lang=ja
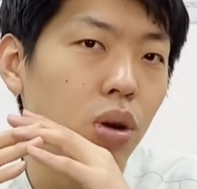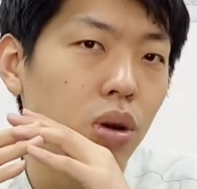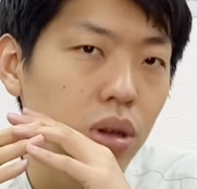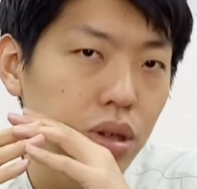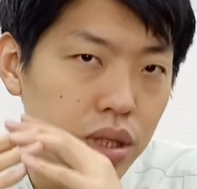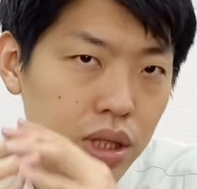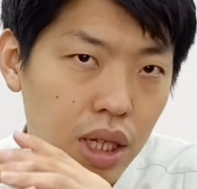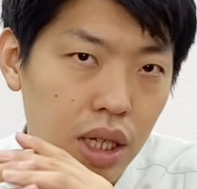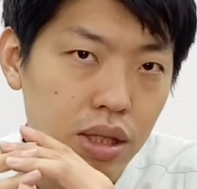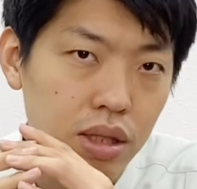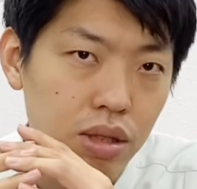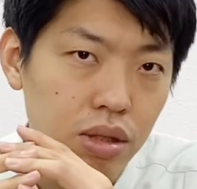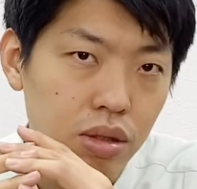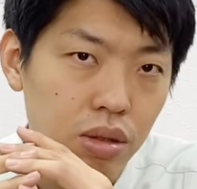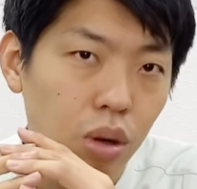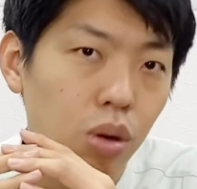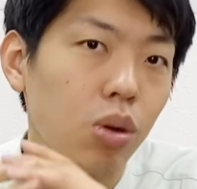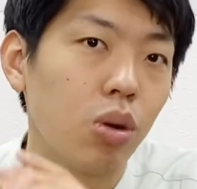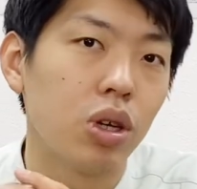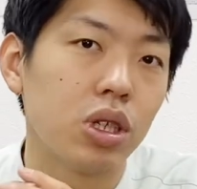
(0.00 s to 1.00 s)
骨折
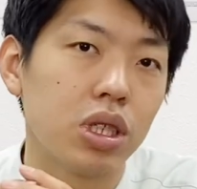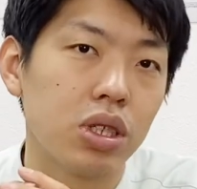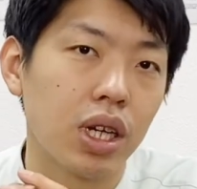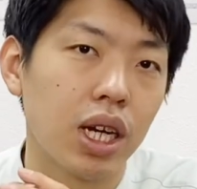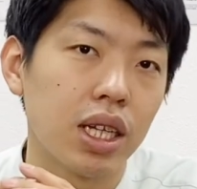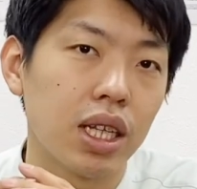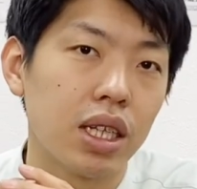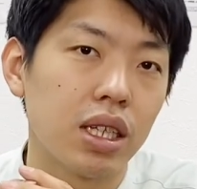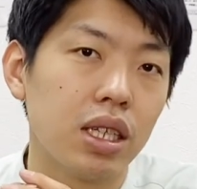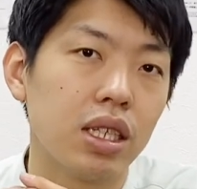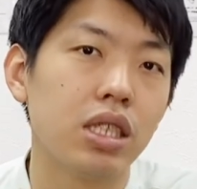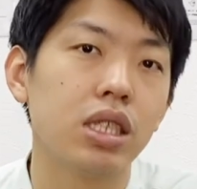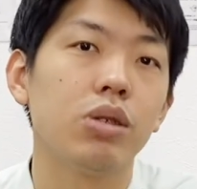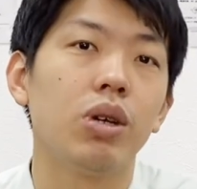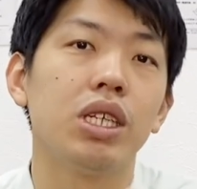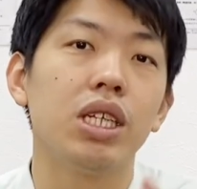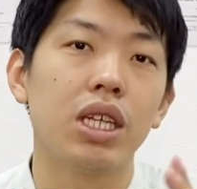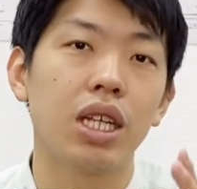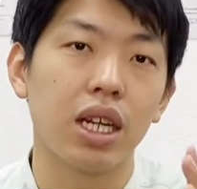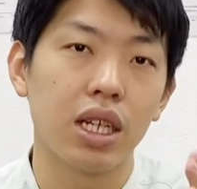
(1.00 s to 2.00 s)
を起こしている方って実
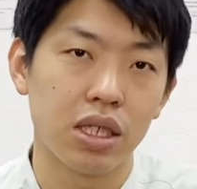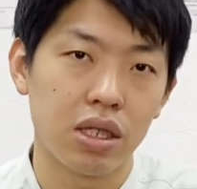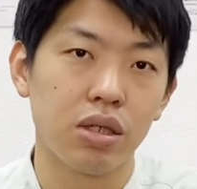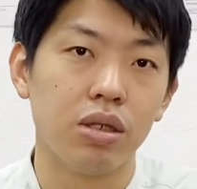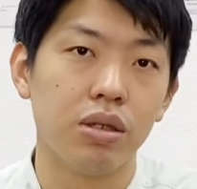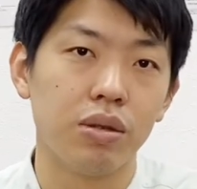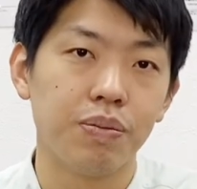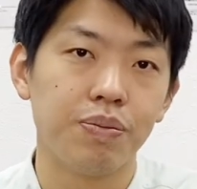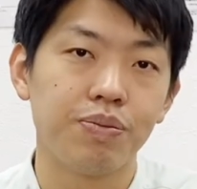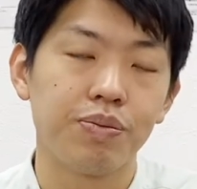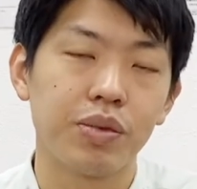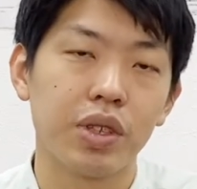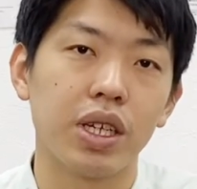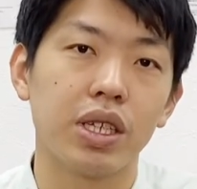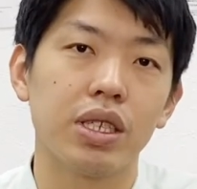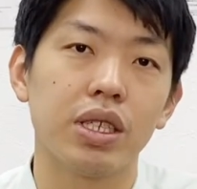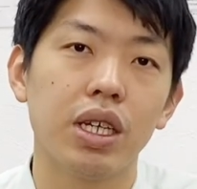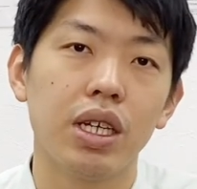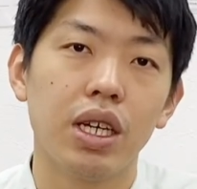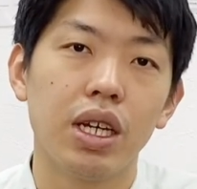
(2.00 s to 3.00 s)
はいてたりするん
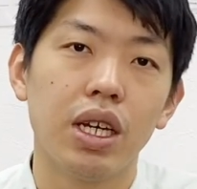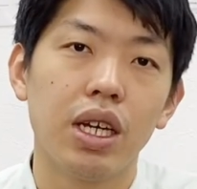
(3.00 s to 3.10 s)
です。